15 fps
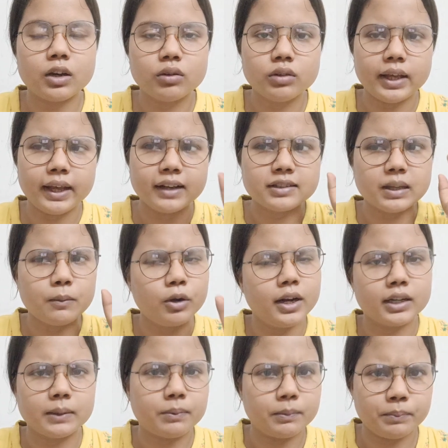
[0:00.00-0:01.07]
কারণ এক্সাম হলে
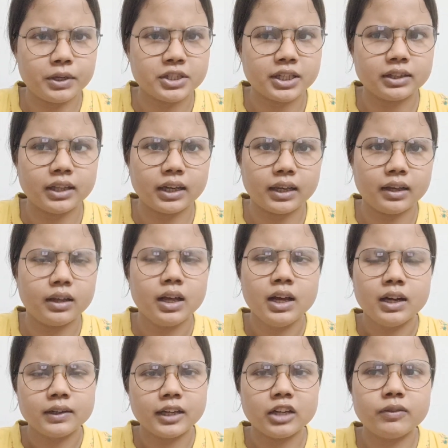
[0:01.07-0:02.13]
একটা প্রেশার থাকে
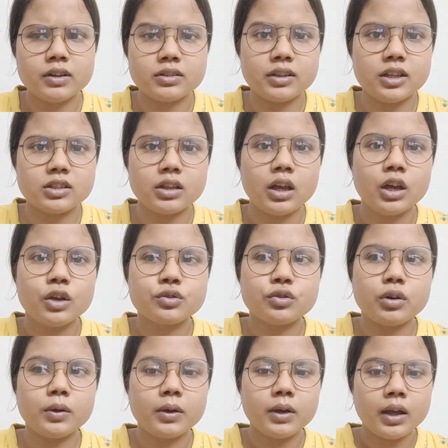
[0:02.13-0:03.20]
নার্ভাসনেস
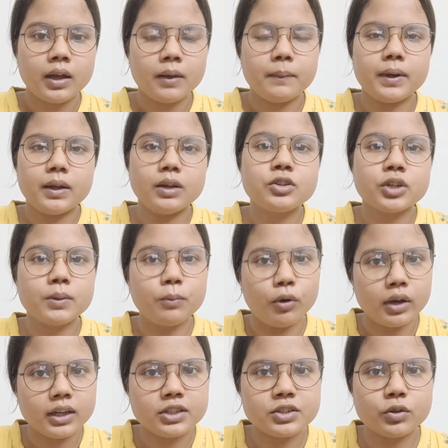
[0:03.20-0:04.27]
সো মানে সেই
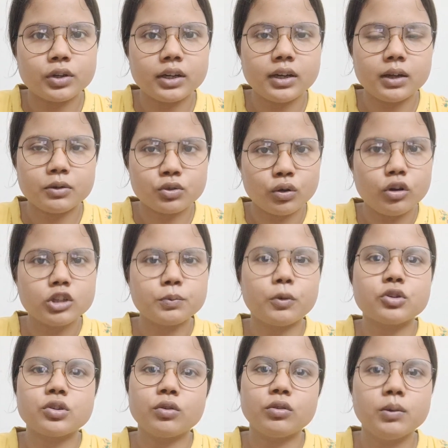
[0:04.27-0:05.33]
ভয়ের চোটে না সহজ
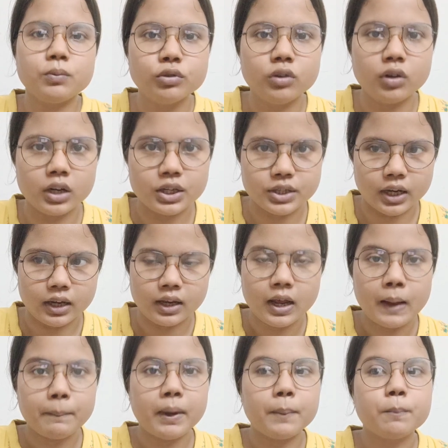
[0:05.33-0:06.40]
প্রশ্নগুলো ভুল হয়ে যায়
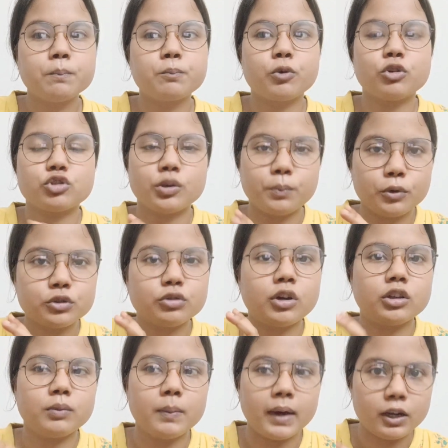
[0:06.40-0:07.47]
বা প্রশ্নপত্রটা
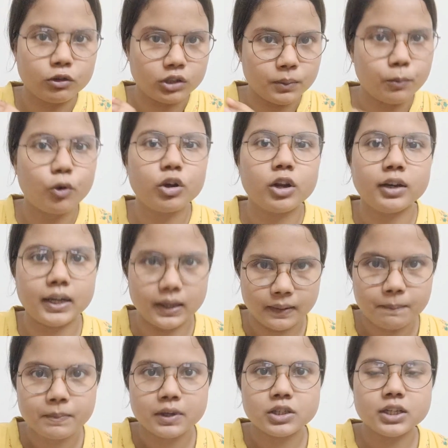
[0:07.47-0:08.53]
তুমি ভালো করে পড়লে না
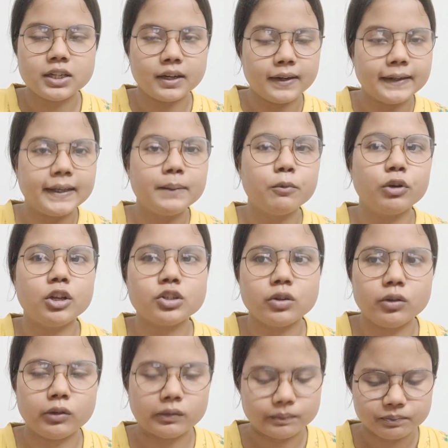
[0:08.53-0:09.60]
যে সেখানে কী বলেছিল
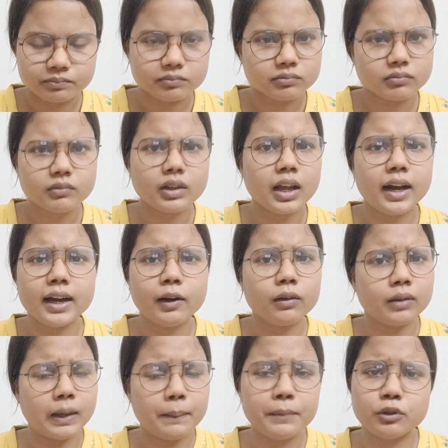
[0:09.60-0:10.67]
আর
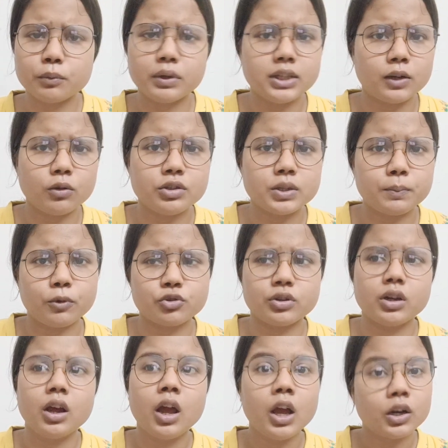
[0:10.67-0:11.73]
আমি তোমরা জানো যে প্রশ্ন
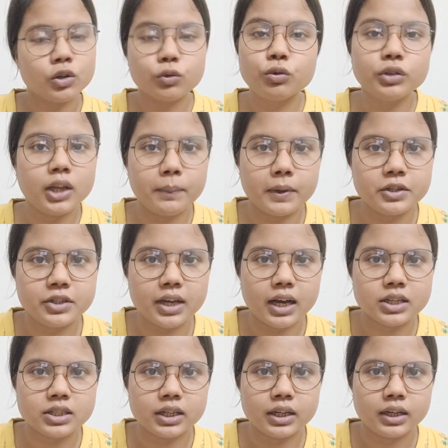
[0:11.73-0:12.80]
একটু ঘুরিয়ে পেঁচিয়ে
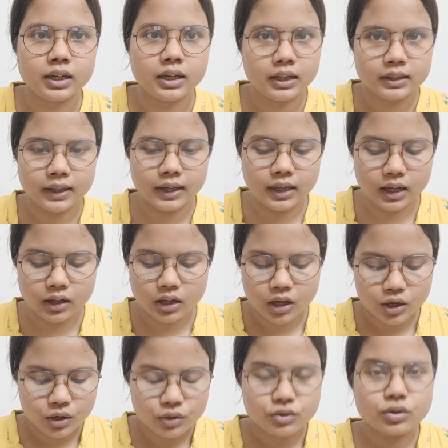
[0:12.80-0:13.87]
আসে তাই না
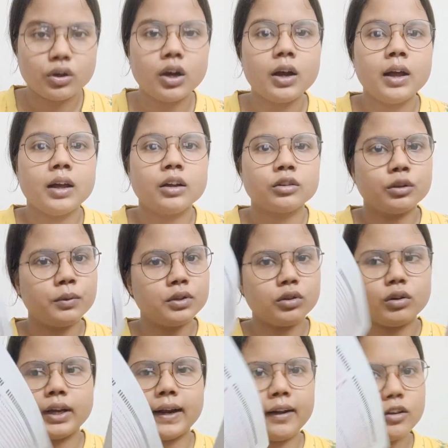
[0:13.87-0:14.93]
সো তুমি তো
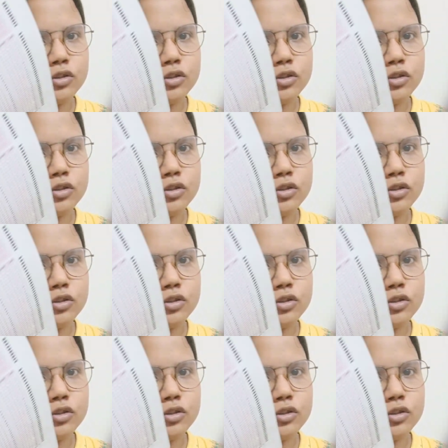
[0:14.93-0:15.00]
এখানে